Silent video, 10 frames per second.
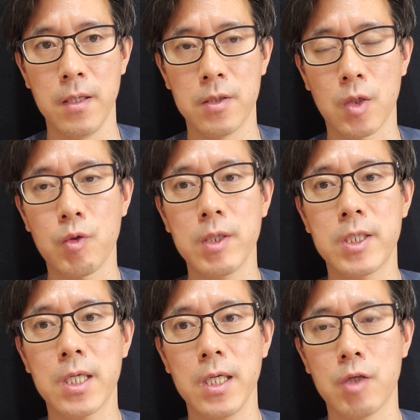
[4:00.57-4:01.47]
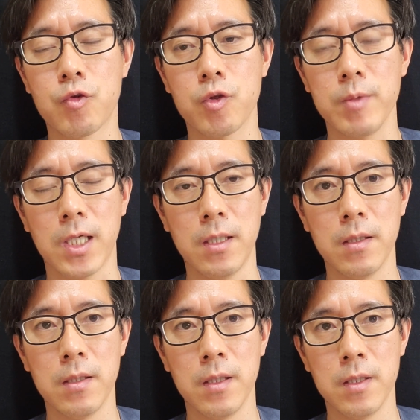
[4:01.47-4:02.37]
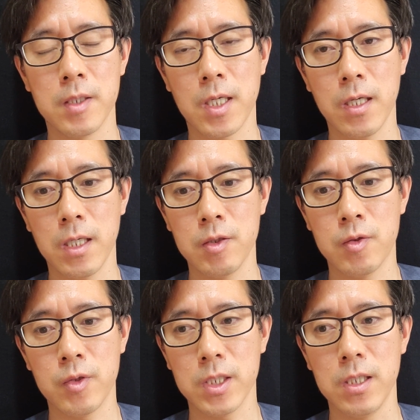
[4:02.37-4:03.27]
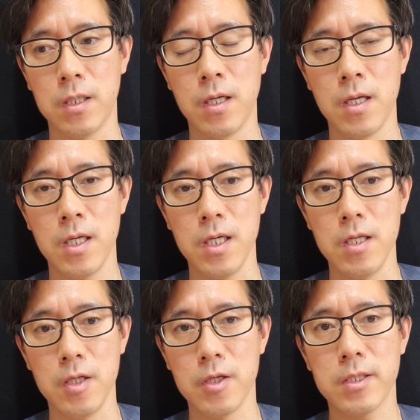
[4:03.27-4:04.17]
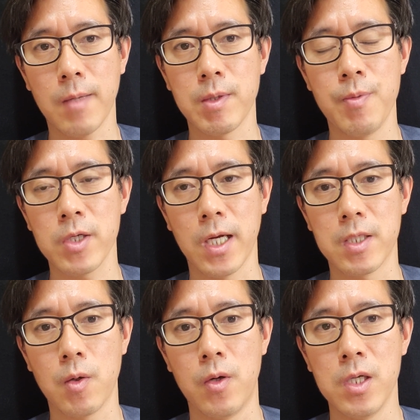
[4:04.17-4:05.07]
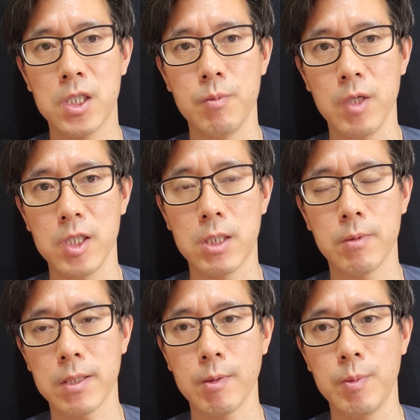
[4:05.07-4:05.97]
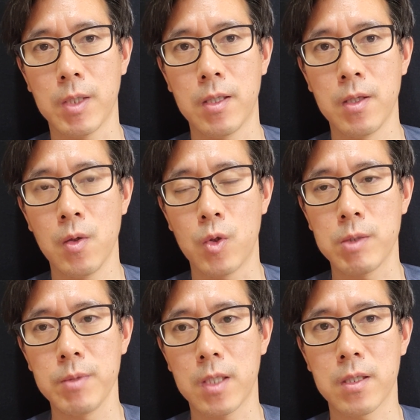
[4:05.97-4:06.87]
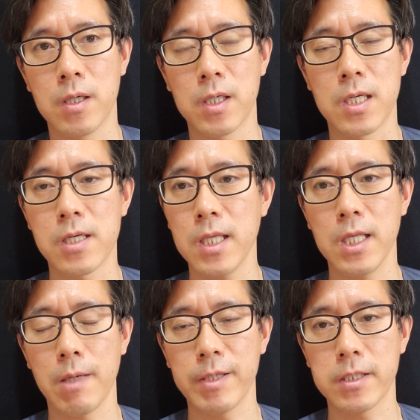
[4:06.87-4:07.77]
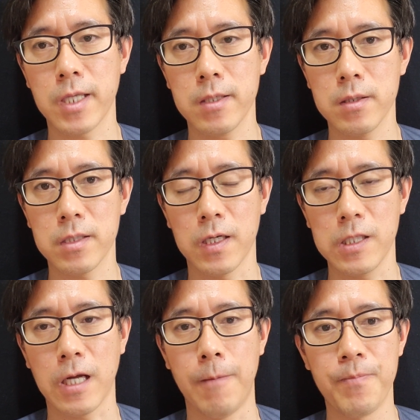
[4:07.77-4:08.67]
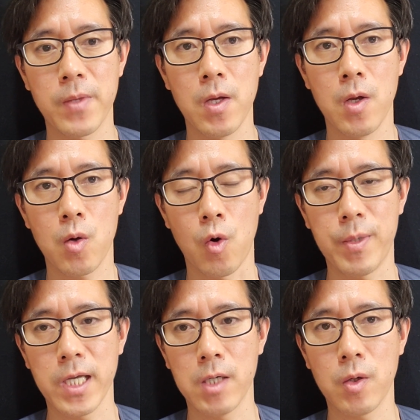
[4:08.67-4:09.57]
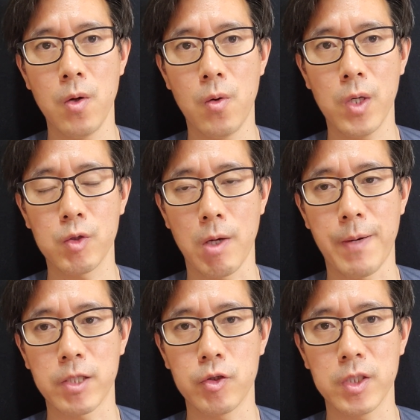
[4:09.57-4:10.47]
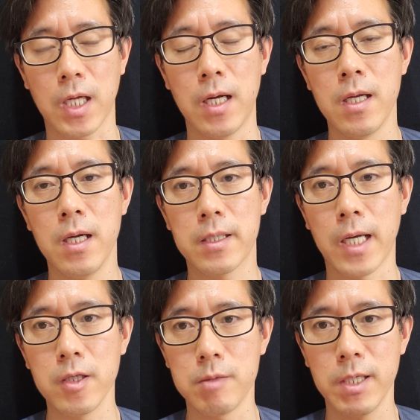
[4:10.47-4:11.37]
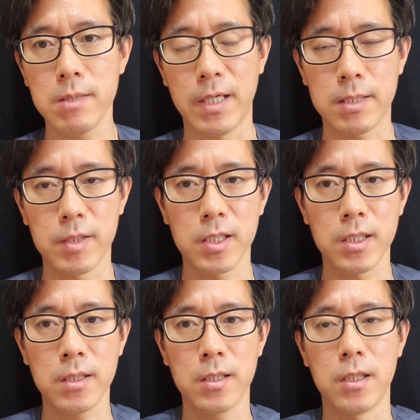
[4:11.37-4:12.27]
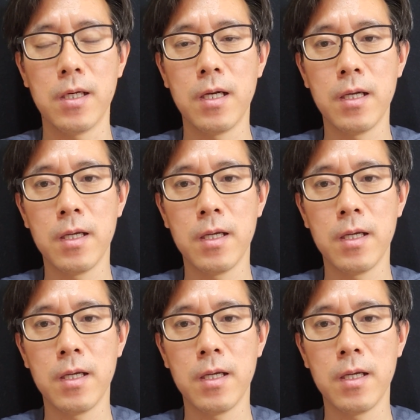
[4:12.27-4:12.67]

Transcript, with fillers: 저 또한 GKL의 주주입니다. GKL은 주식을 1년, 2년, 3년 본 게 아니고 10년, 20년, 30년, 50년 그 길게 내다봤을 때 생산이 있다. 고배당으로 오랫동안 받을 수 있다. 라는 의미에서 말씀을 드린 걸